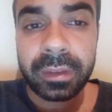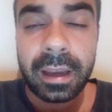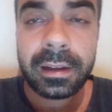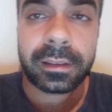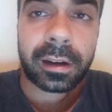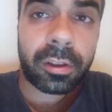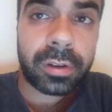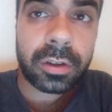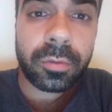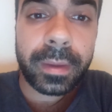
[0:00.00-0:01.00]
El
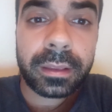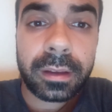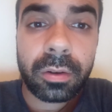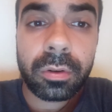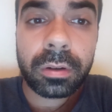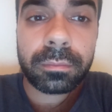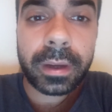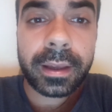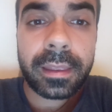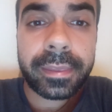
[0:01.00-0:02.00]
Internacional Sub-21
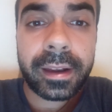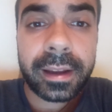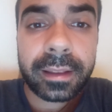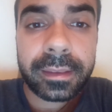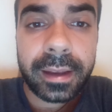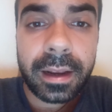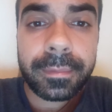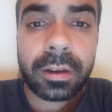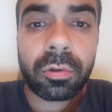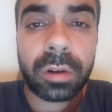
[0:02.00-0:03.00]
hay que decir que tiene
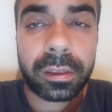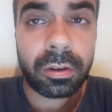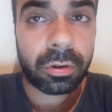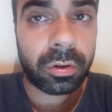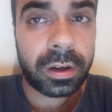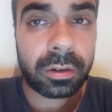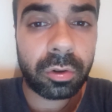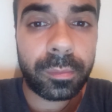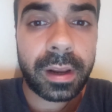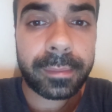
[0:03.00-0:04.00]
vinculación con el
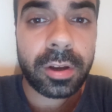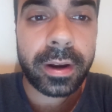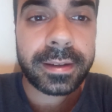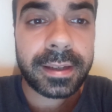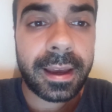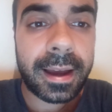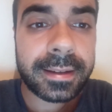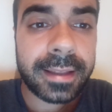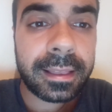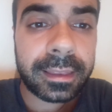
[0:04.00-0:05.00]
club nervionense
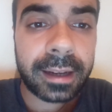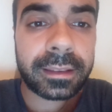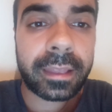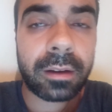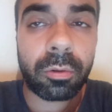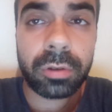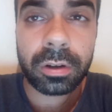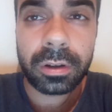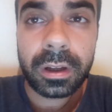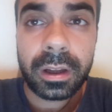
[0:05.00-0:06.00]
hasta el 30 de
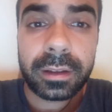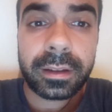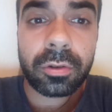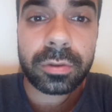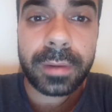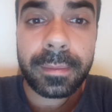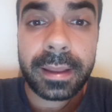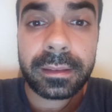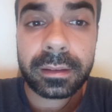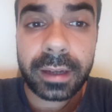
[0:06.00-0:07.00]
junio de
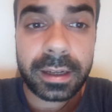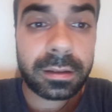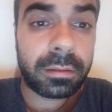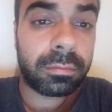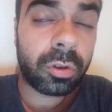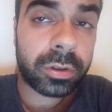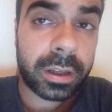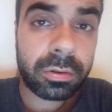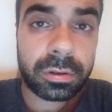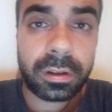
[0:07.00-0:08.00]
2023, dos
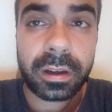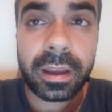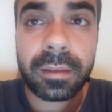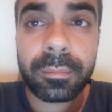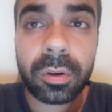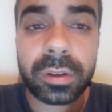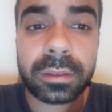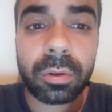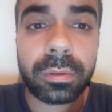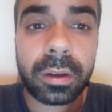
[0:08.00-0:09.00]
años le quedan por
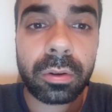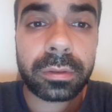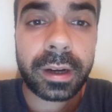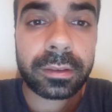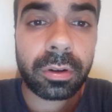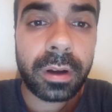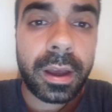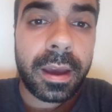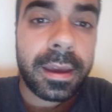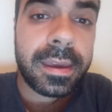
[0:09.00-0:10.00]
tanto de contrato
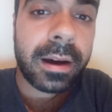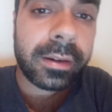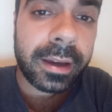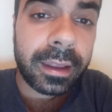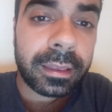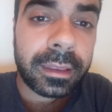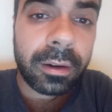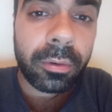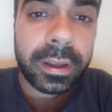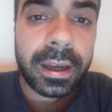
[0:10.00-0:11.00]
y aunque en
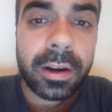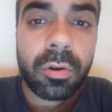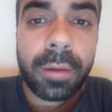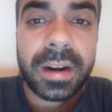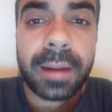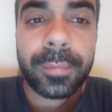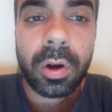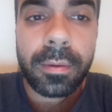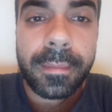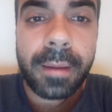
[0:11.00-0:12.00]
teoría no habrá
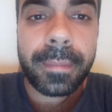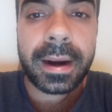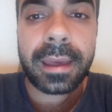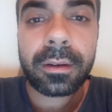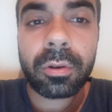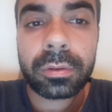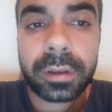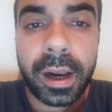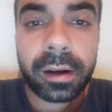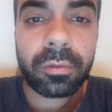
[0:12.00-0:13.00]
problema para
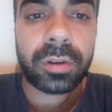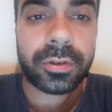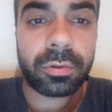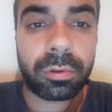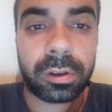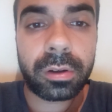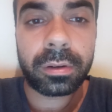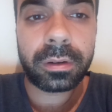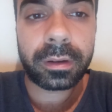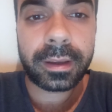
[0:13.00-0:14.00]
encontrar una
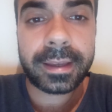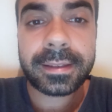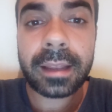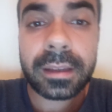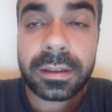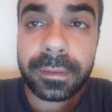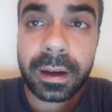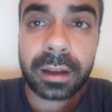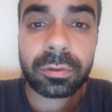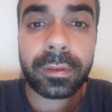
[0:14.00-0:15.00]
solución que
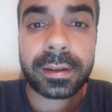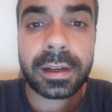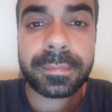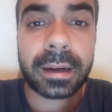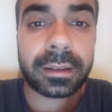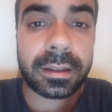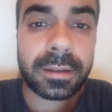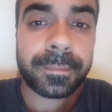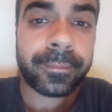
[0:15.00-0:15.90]
satisfaga a todas las partes,